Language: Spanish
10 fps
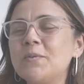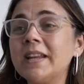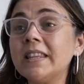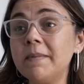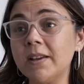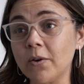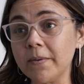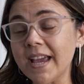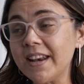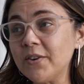Un
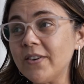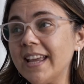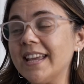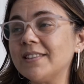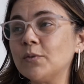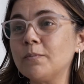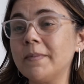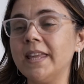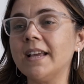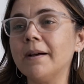antimicrobiano es
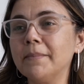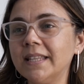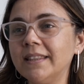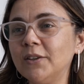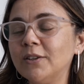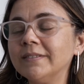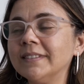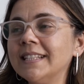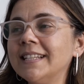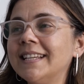un medicamento
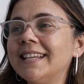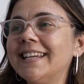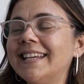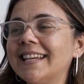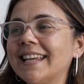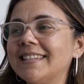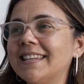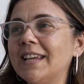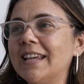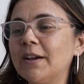eh, que
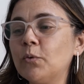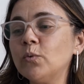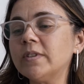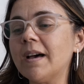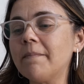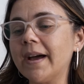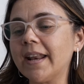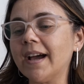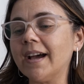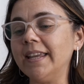se usa
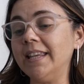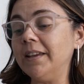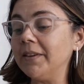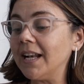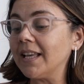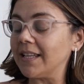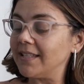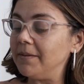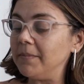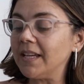para inhibir el
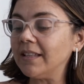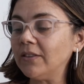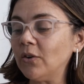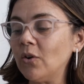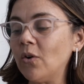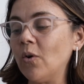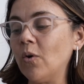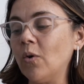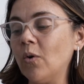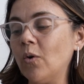crecimiento
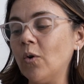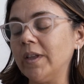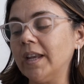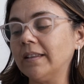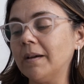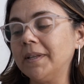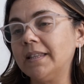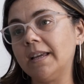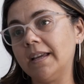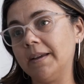o,
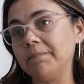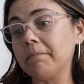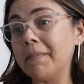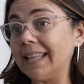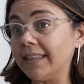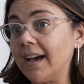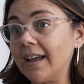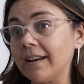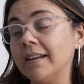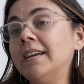directamente
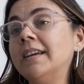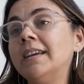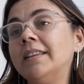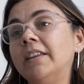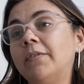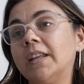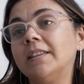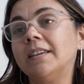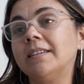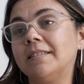matar
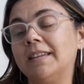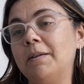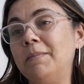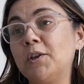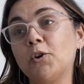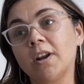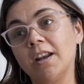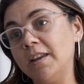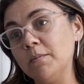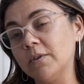diferentes eh,
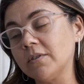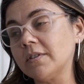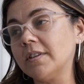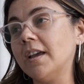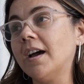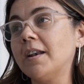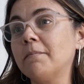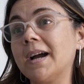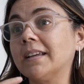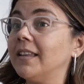microorganismos,
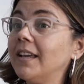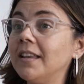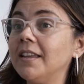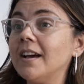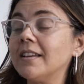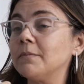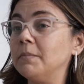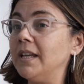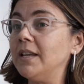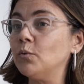sean bacterias,
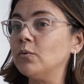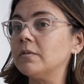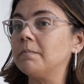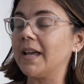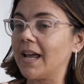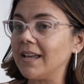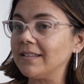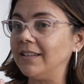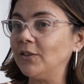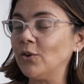virus,
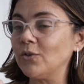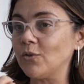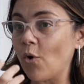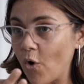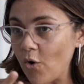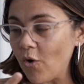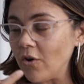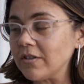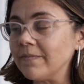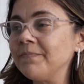parásitos,
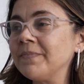hongos.